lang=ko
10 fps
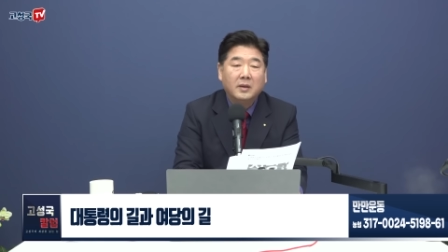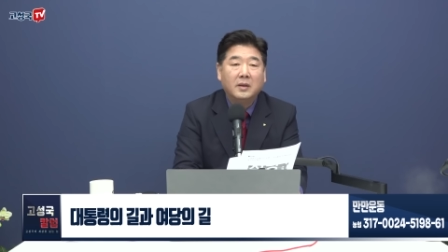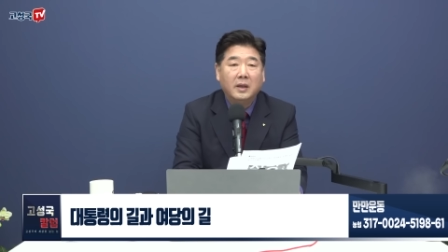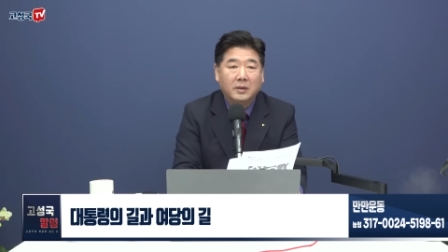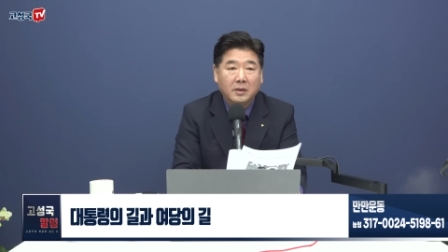
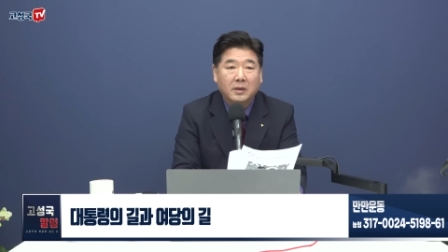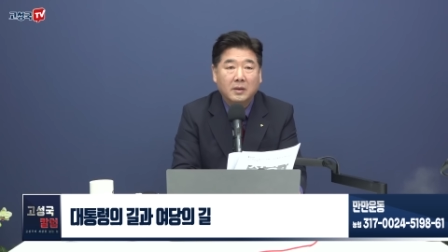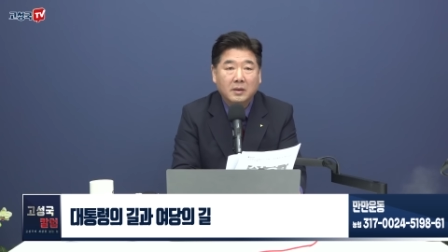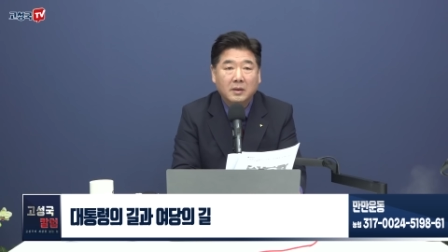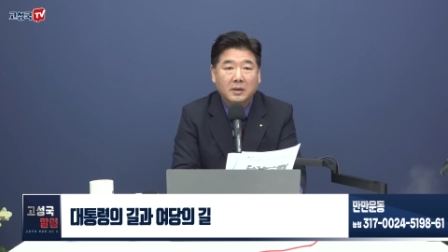
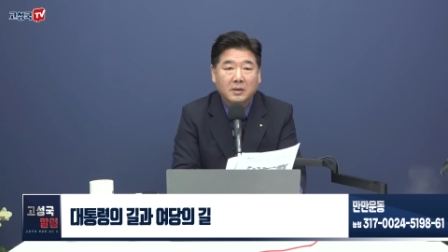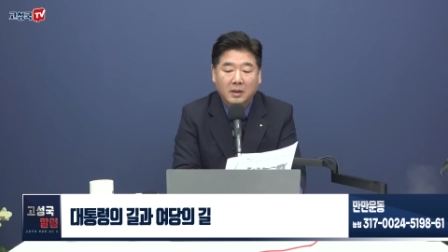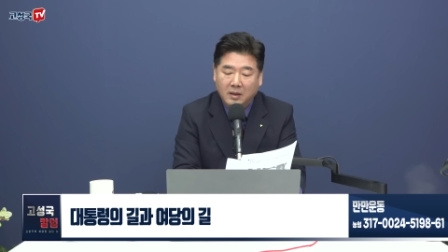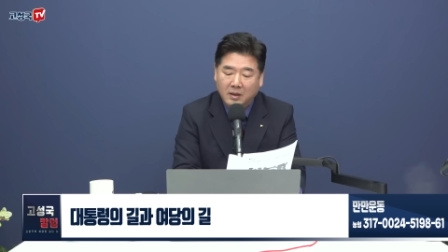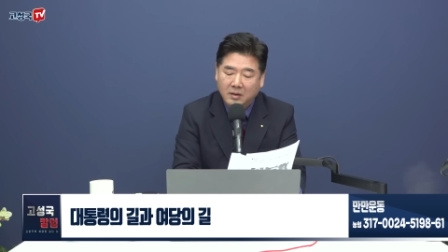그래서
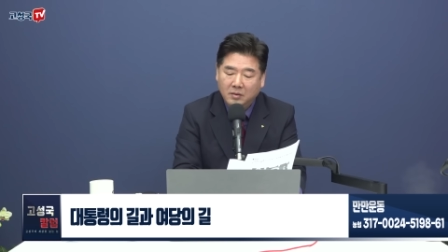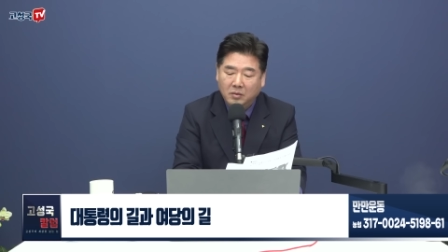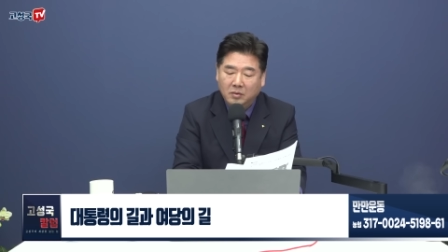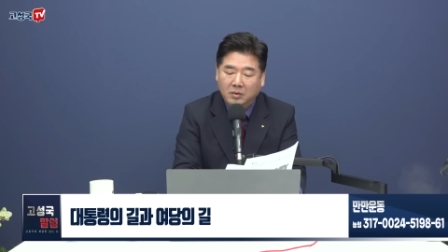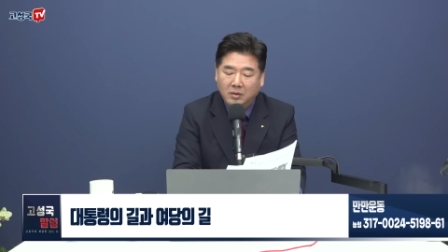제가
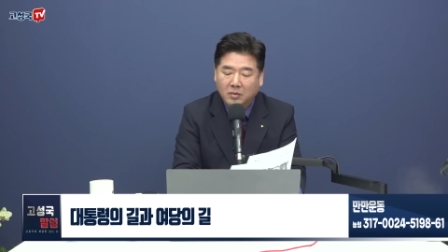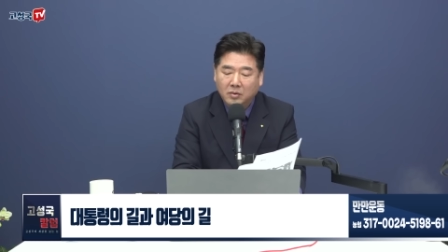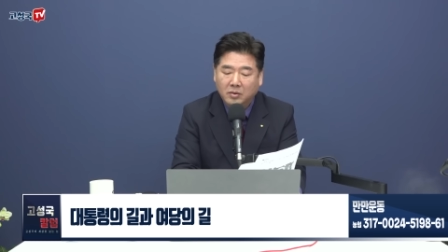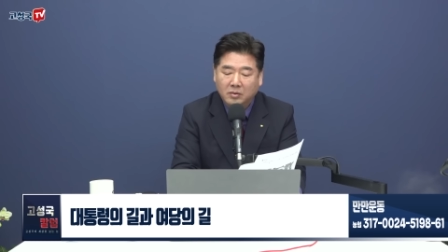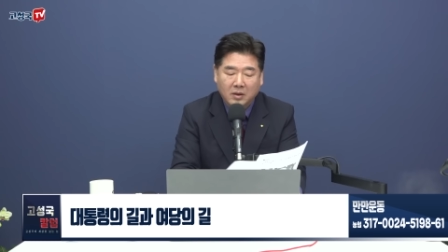오늘
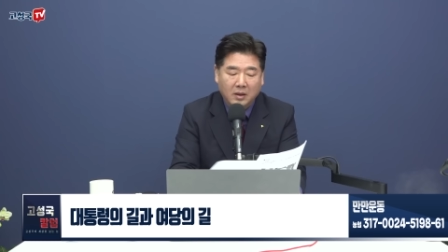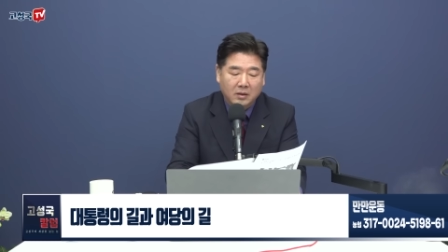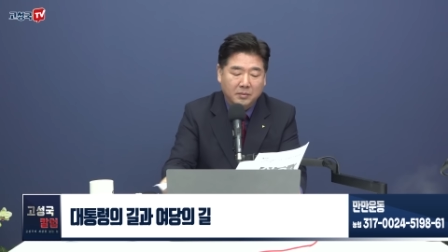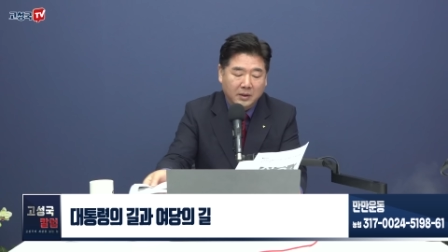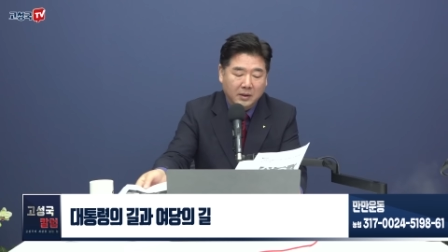고성구
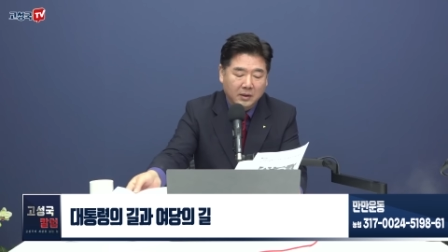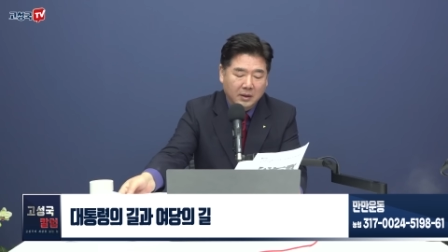칼럼은